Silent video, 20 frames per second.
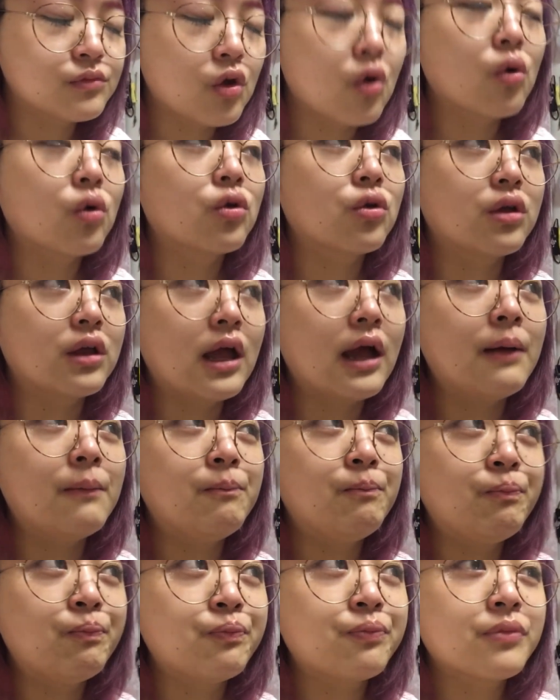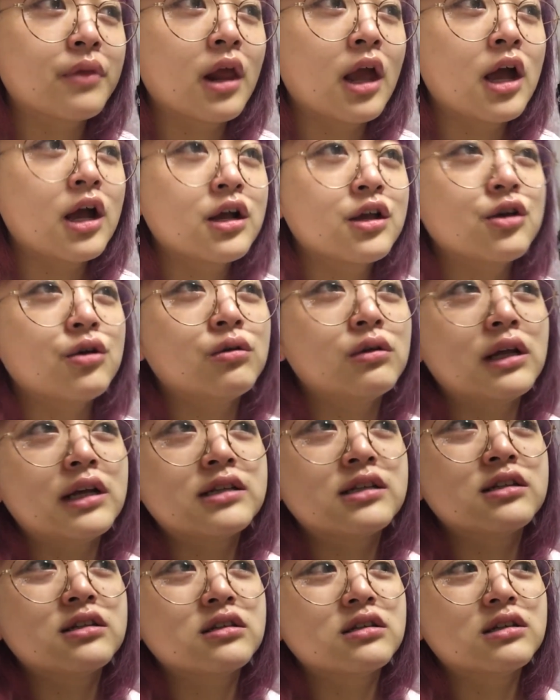ということで今日ね
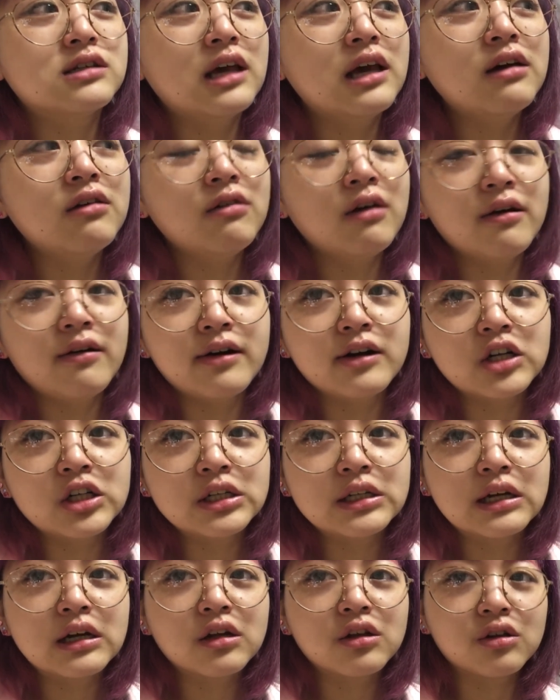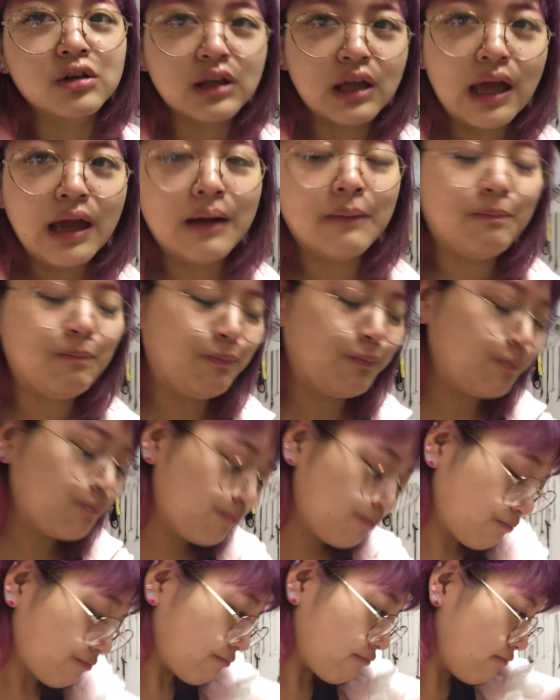すっげえ具合悪いんだけどね、
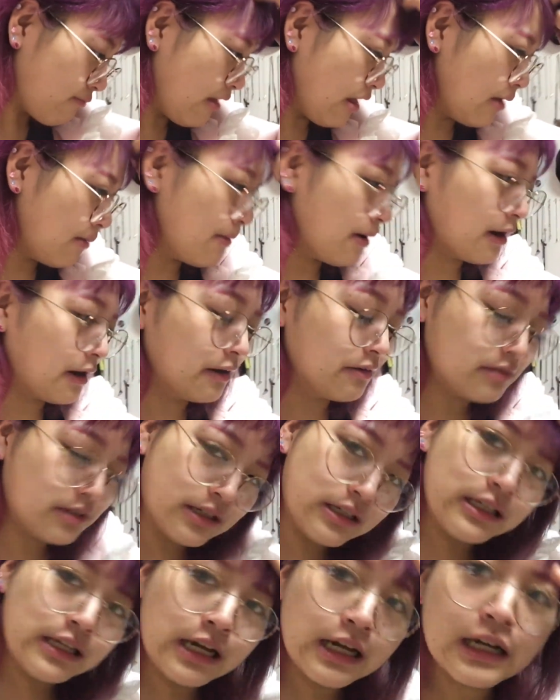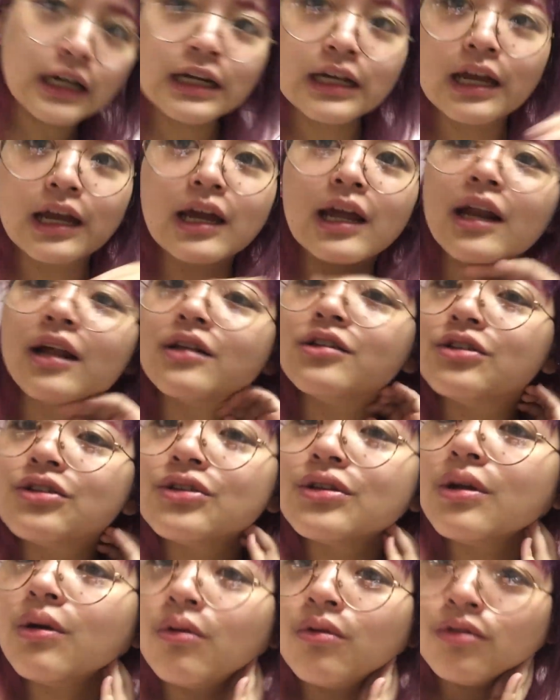今から打ち合わせ行かなきゃいけない。ちょっ
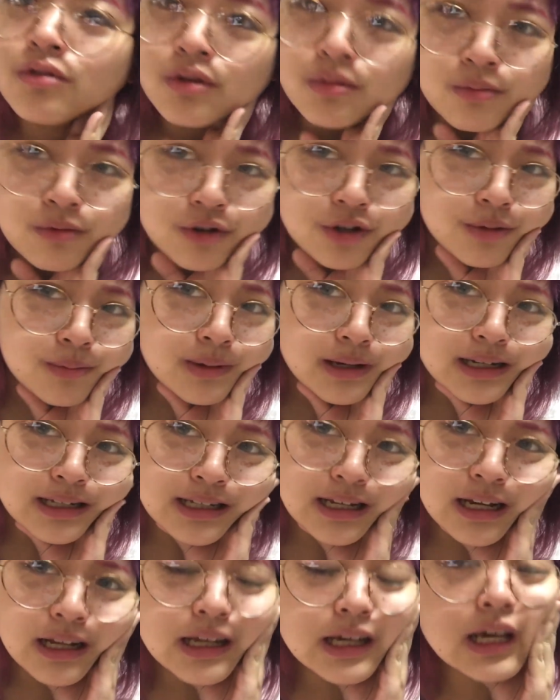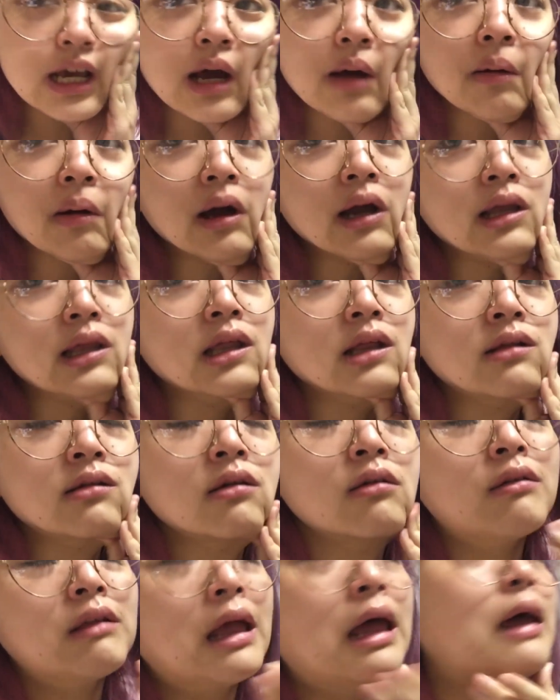とねほんとむくみが最近やばいんです
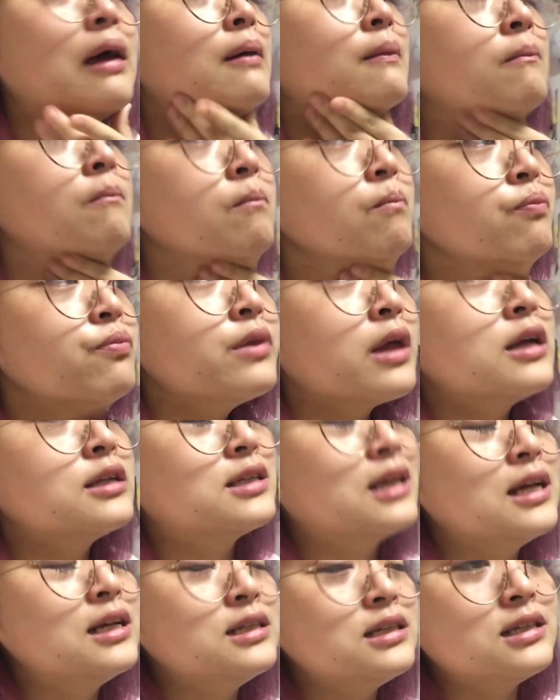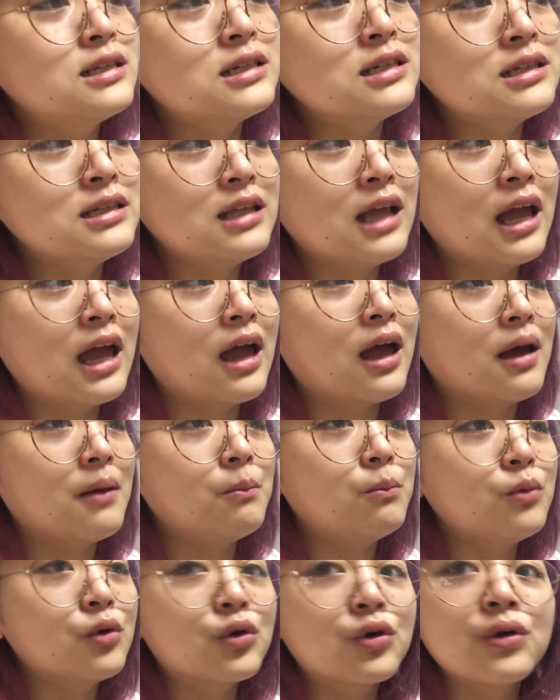よね。全身ね
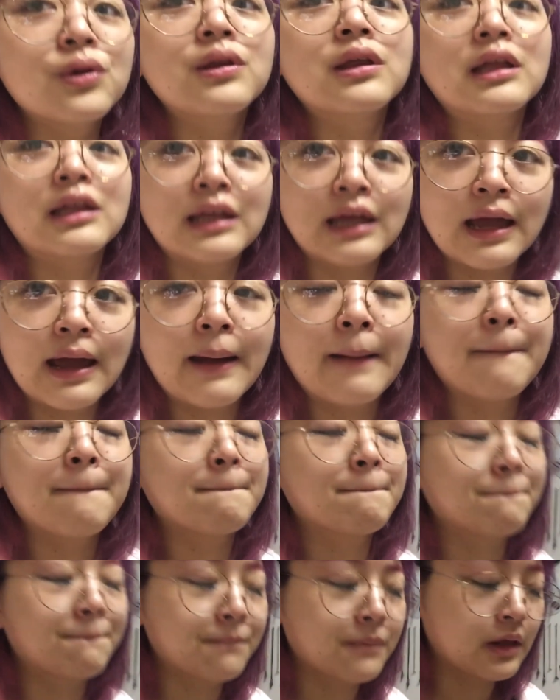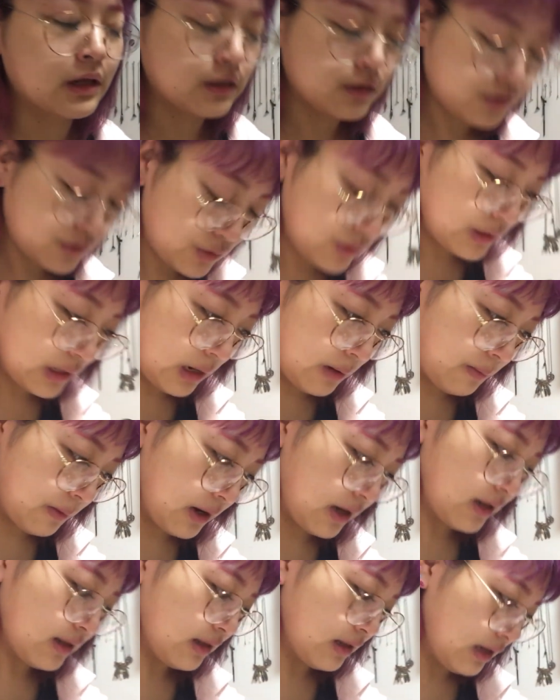むくんでてちょっとや
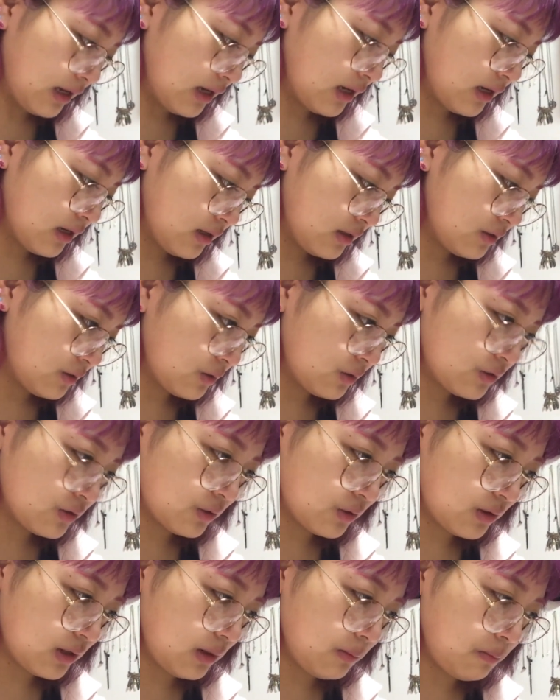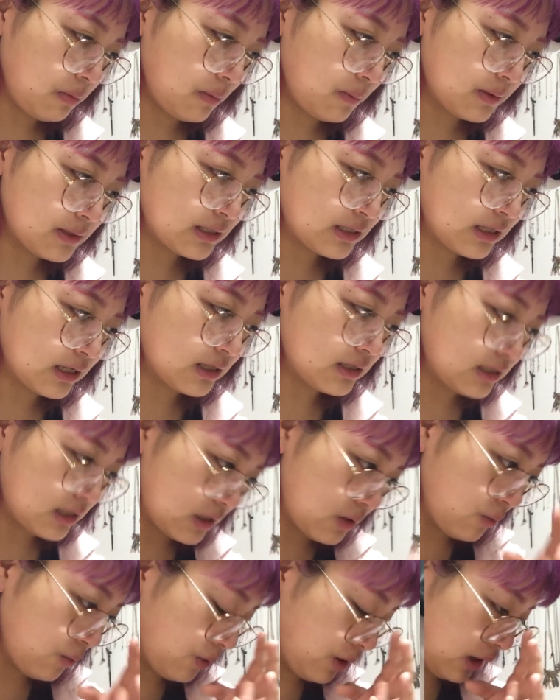ばいんで、そろそろリンパマッサージ
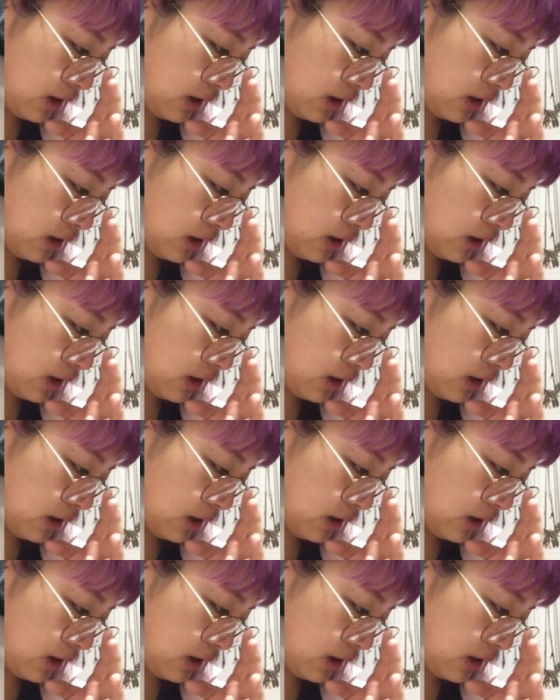行こ